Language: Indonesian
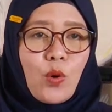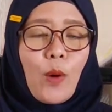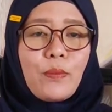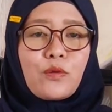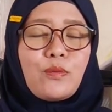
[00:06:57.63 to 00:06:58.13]

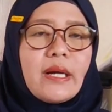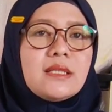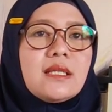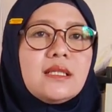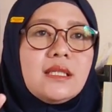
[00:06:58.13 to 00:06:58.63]
kok
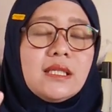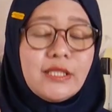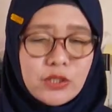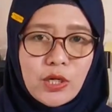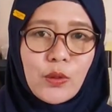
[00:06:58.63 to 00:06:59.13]
berubah jadi
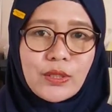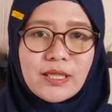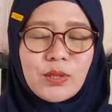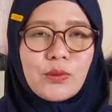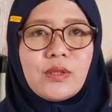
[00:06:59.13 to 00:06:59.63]
hijau
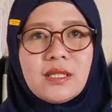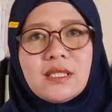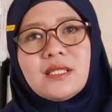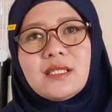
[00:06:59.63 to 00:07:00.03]
gitu